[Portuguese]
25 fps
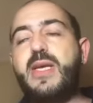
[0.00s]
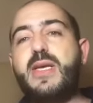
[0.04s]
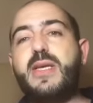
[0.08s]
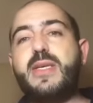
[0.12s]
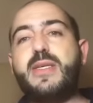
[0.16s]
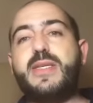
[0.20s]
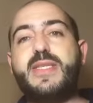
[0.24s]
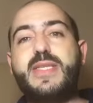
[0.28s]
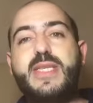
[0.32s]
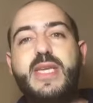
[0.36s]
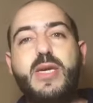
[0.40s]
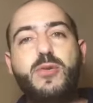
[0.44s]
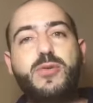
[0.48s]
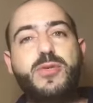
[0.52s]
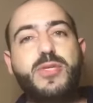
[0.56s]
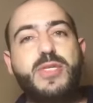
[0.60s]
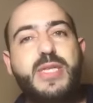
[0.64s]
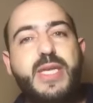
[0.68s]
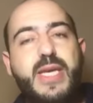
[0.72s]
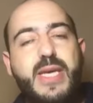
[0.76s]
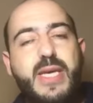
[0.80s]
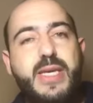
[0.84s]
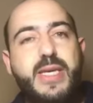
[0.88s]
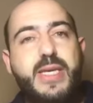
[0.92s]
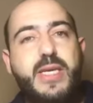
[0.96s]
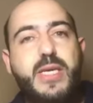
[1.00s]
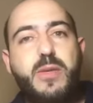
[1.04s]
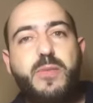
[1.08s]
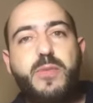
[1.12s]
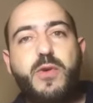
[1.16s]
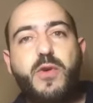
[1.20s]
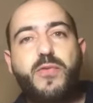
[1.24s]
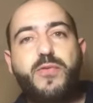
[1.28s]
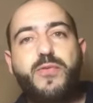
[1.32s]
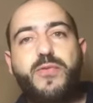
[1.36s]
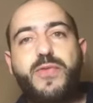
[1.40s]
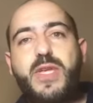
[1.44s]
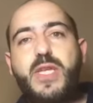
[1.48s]
se eu sei que
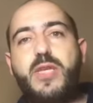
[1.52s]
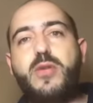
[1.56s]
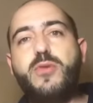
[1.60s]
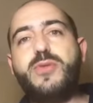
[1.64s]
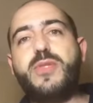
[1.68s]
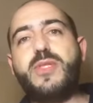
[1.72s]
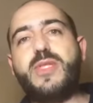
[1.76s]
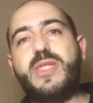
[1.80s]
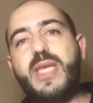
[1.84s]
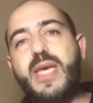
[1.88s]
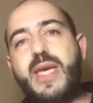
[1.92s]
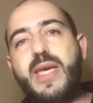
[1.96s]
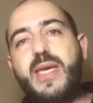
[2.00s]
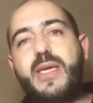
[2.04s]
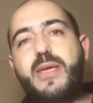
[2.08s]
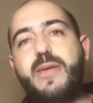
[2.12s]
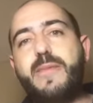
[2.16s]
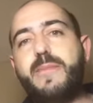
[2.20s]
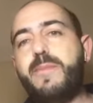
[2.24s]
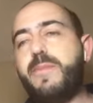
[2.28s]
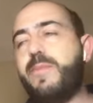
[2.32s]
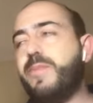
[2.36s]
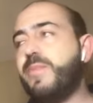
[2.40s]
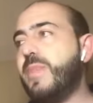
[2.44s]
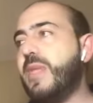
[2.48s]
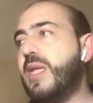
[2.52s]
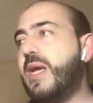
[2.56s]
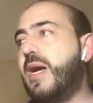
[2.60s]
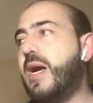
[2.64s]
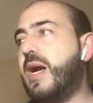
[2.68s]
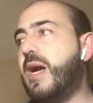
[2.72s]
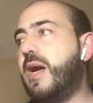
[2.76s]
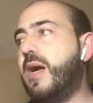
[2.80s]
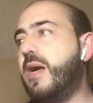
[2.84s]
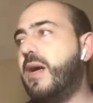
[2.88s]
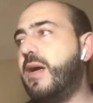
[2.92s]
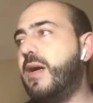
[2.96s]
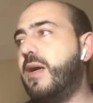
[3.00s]
meu filho tem
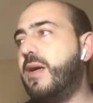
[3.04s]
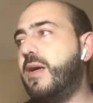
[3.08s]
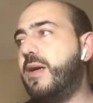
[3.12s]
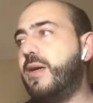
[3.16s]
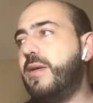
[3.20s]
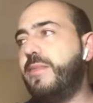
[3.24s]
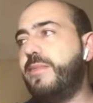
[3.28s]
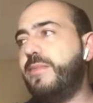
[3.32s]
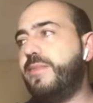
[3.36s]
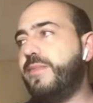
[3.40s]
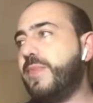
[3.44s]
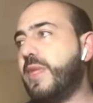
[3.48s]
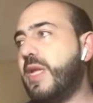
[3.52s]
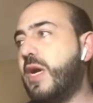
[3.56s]
ah,